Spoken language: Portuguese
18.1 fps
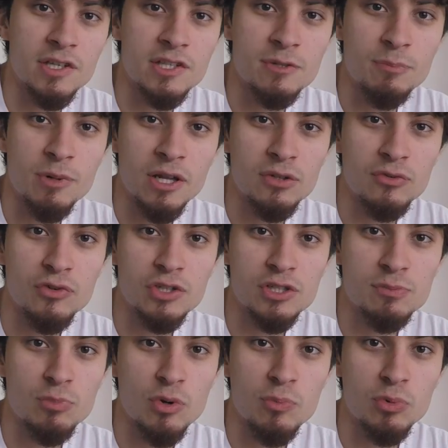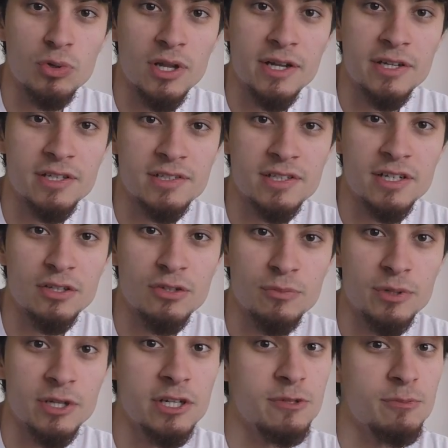Esse prato foi se popularizando
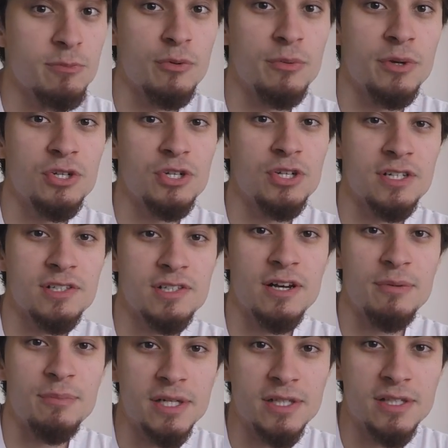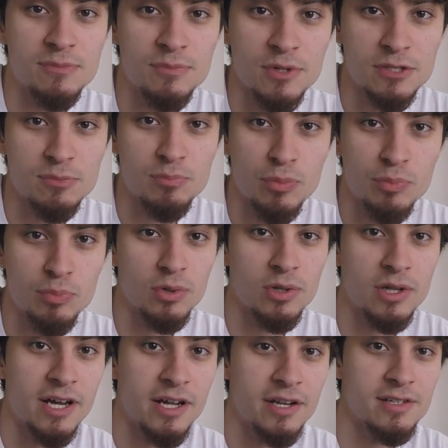principalmente nas camadas mais
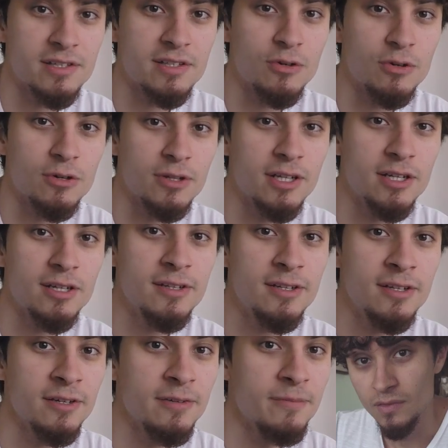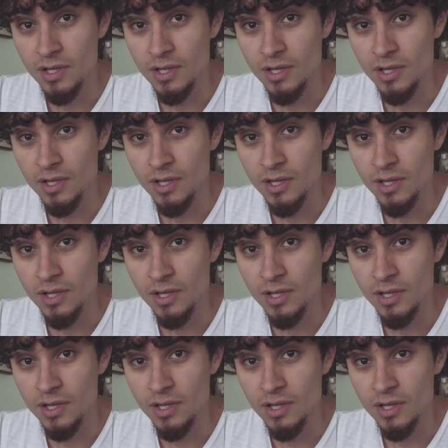populares da Holanda.